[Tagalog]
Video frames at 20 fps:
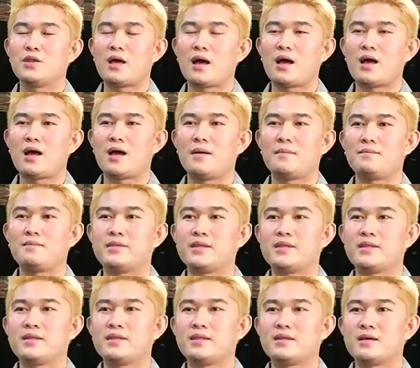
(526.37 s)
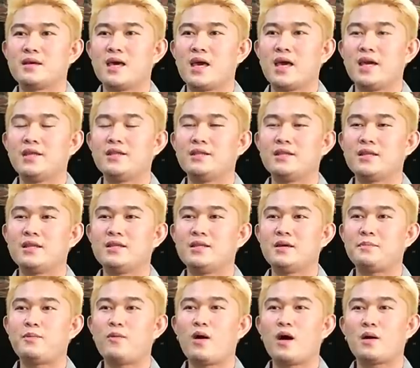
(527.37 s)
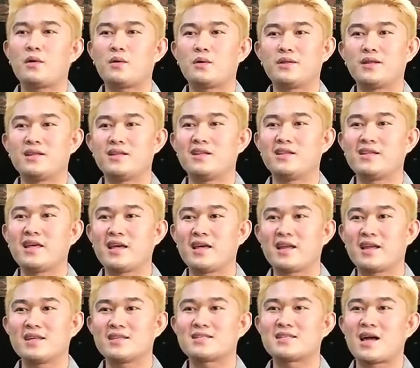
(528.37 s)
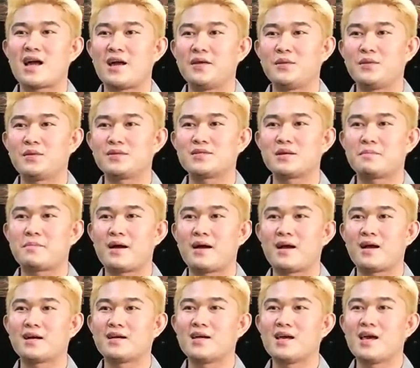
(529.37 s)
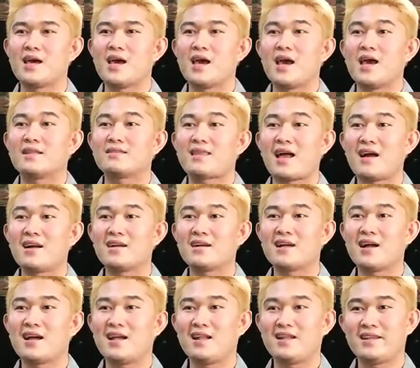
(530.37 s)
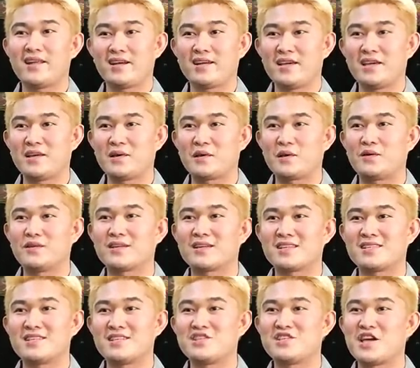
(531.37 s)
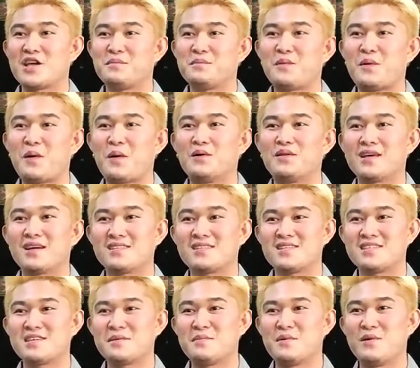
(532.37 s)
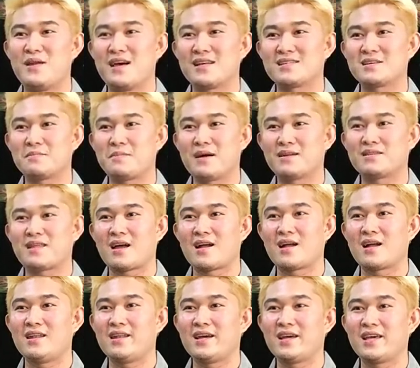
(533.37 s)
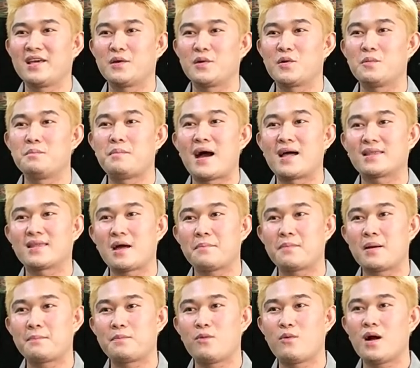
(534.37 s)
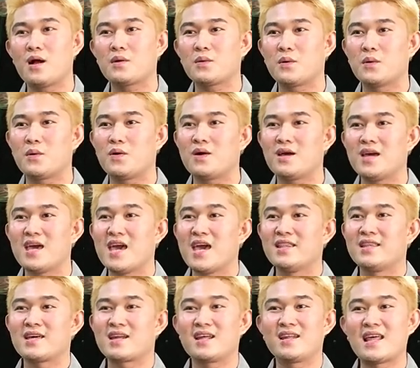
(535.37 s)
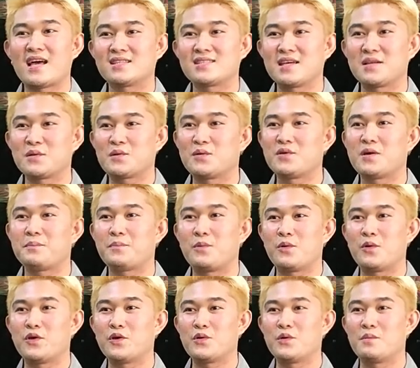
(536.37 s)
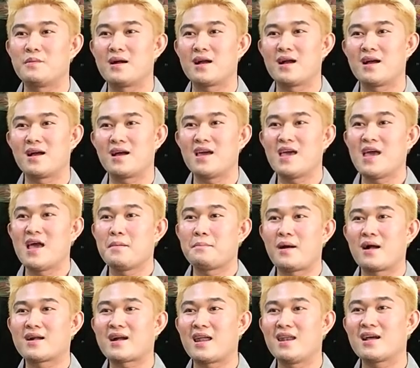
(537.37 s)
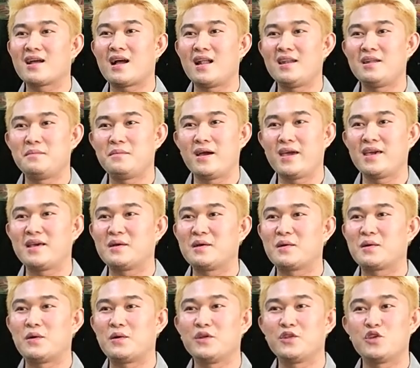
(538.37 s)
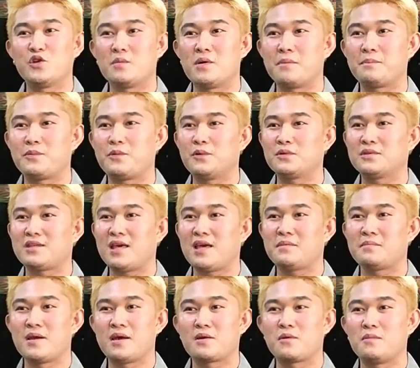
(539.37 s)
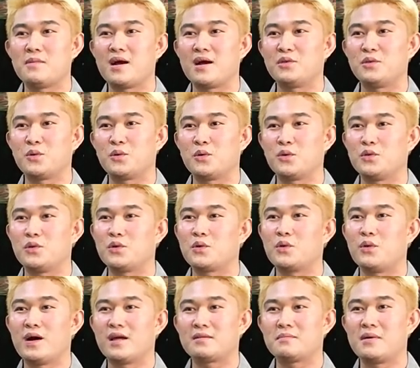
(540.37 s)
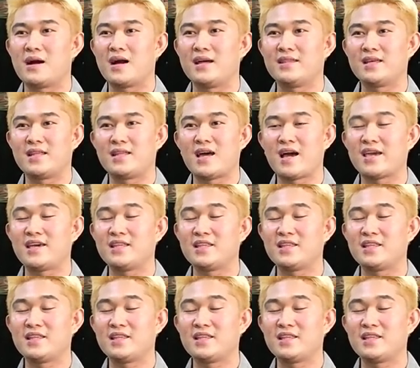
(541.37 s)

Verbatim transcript: Um, hindi po ako nanindiri sa ano sa pag tanggal ng ingron kasi dyan po ako nagsisimula sa pagtanggal ng ingron. Bata pa po ako, naranasan ko na po yung mga pagkalkal ng mga ingron, yung maputik, mayroong mga dugo-dugo at mga nana.